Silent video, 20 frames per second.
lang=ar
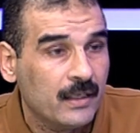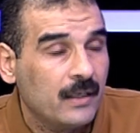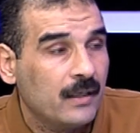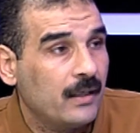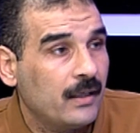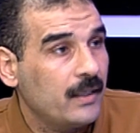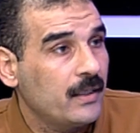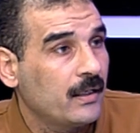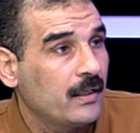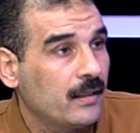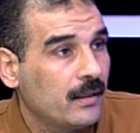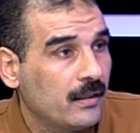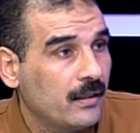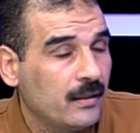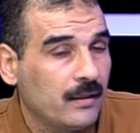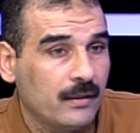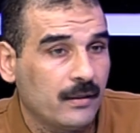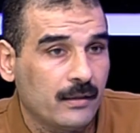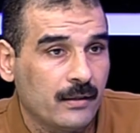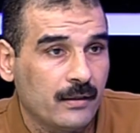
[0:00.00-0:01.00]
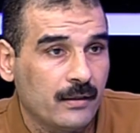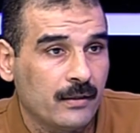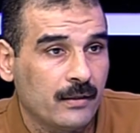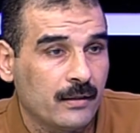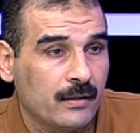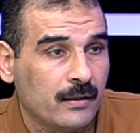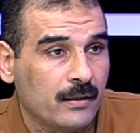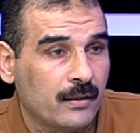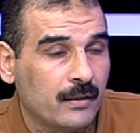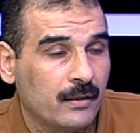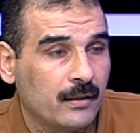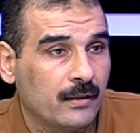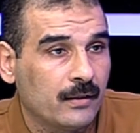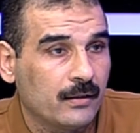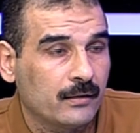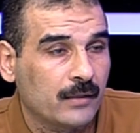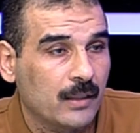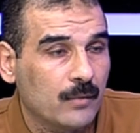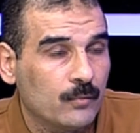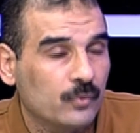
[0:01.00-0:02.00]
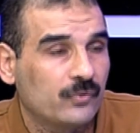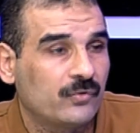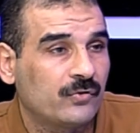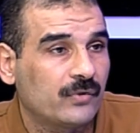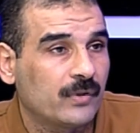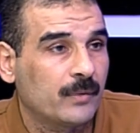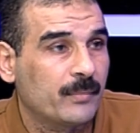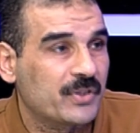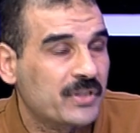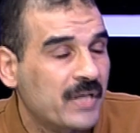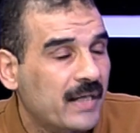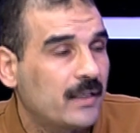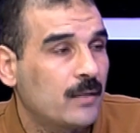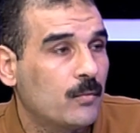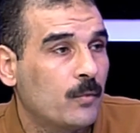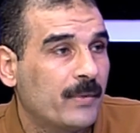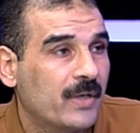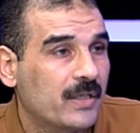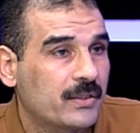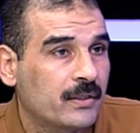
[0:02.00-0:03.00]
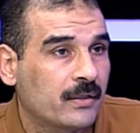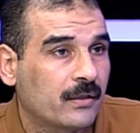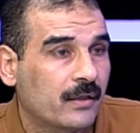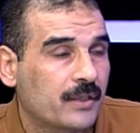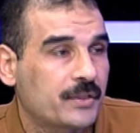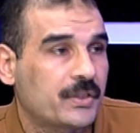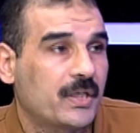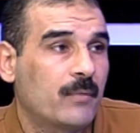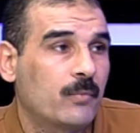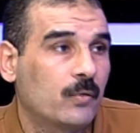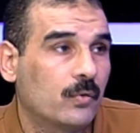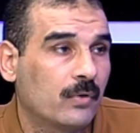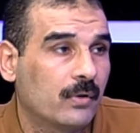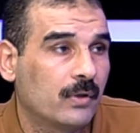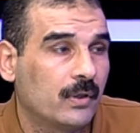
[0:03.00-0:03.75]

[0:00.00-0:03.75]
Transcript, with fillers: هي آه، آه، آه، تمس بشكل مباشر الشعب